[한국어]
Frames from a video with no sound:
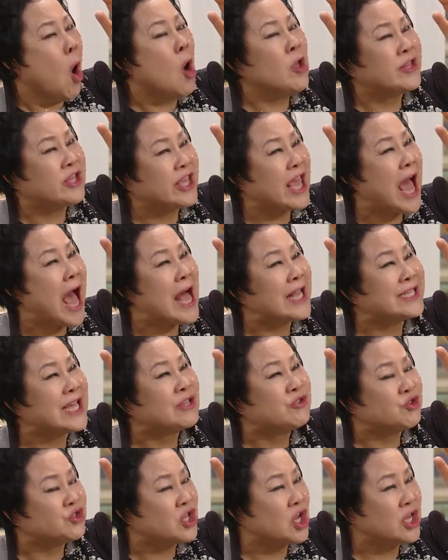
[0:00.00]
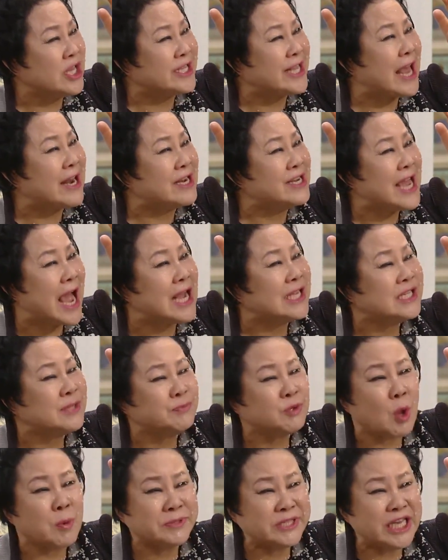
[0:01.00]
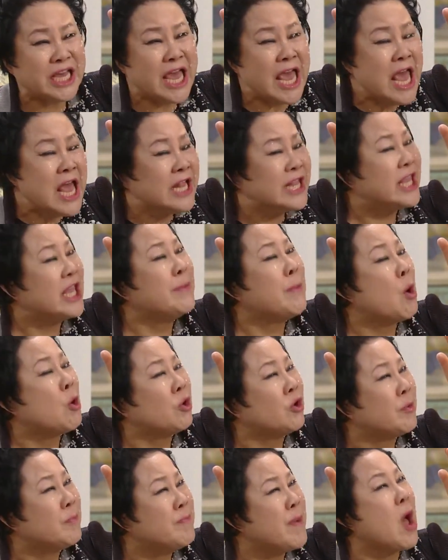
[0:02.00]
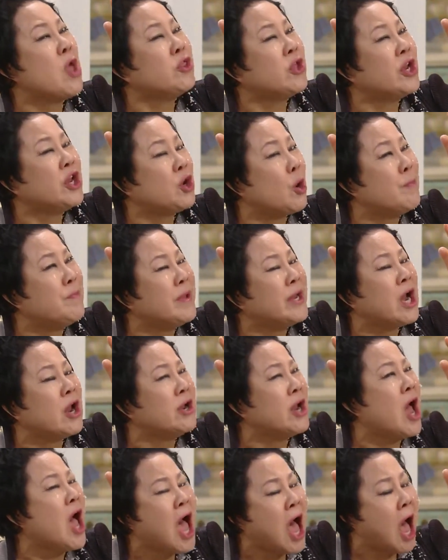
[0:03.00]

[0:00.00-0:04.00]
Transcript: 어떻게 하자투성이 딸을 양심도 없이 티모그룹 며느리로 밀어놔?